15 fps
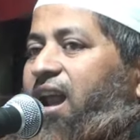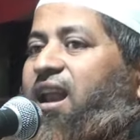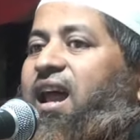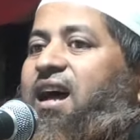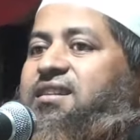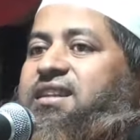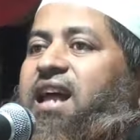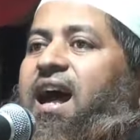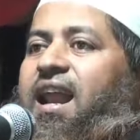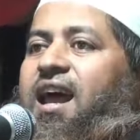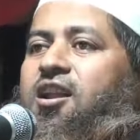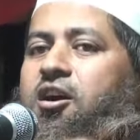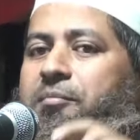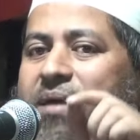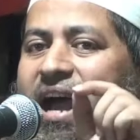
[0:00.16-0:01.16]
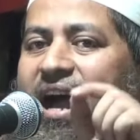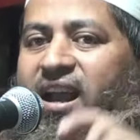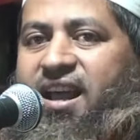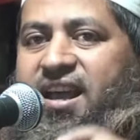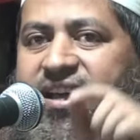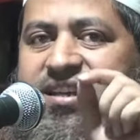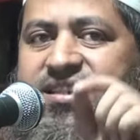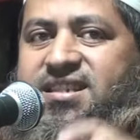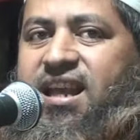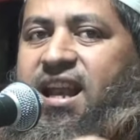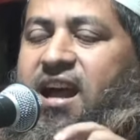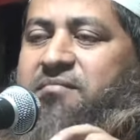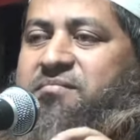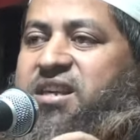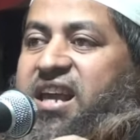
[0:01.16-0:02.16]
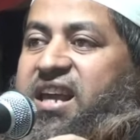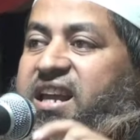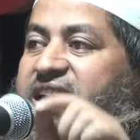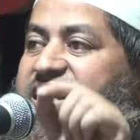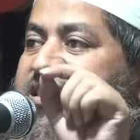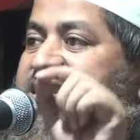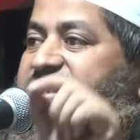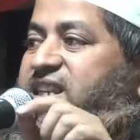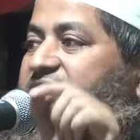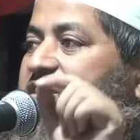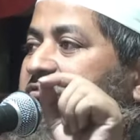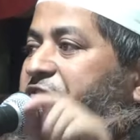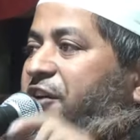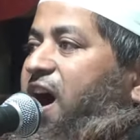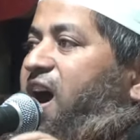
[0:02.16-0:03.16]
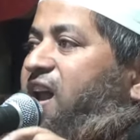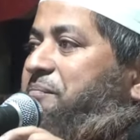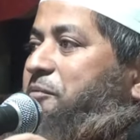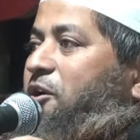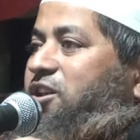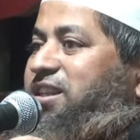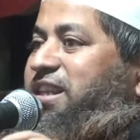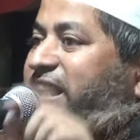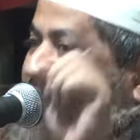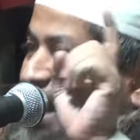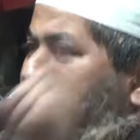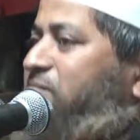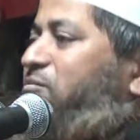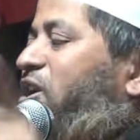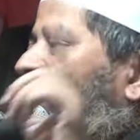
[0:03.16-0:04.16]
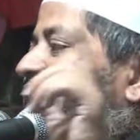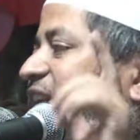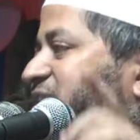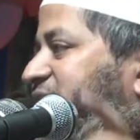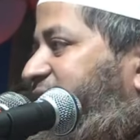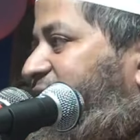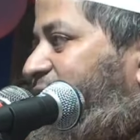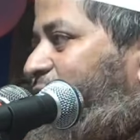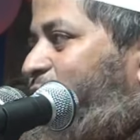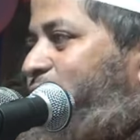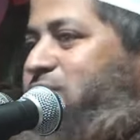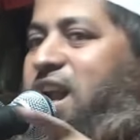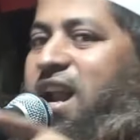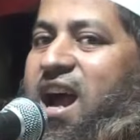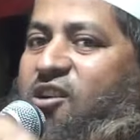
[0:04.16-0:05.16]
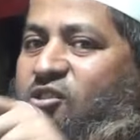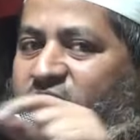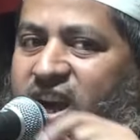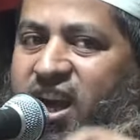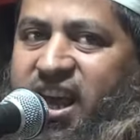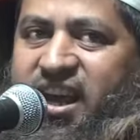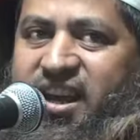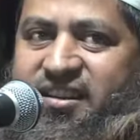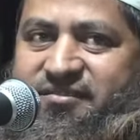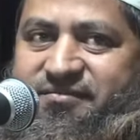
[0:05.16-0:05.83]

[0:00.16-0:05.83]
আল্লাহ তালা নবী আলহি সালামকে ইস্তিকফার পড়তে কেন বললেন গুণা না করলে